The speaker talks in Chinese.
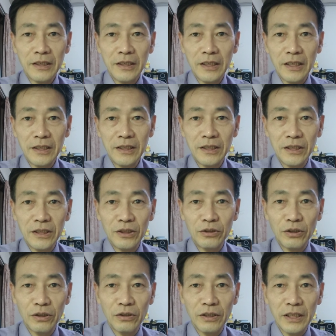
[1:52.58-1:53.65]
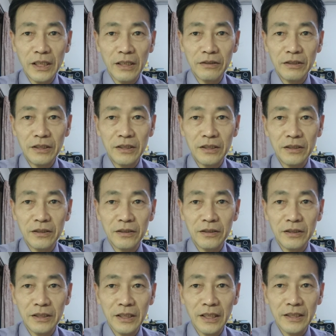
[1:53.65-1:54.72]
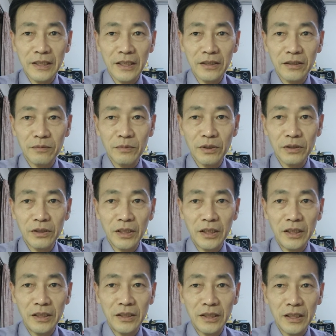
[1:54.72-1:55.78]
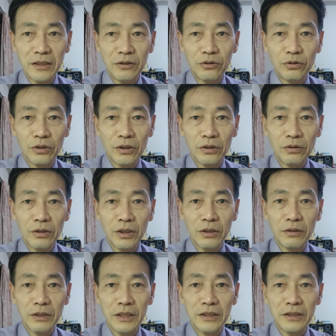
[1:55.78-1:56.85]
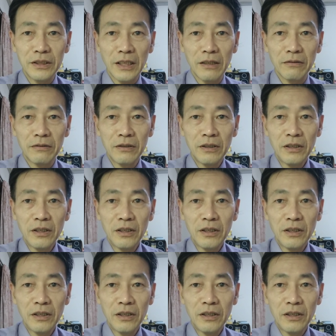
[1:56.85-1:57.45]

言行绝对要一致。你在想什么，天地间绝对会知道。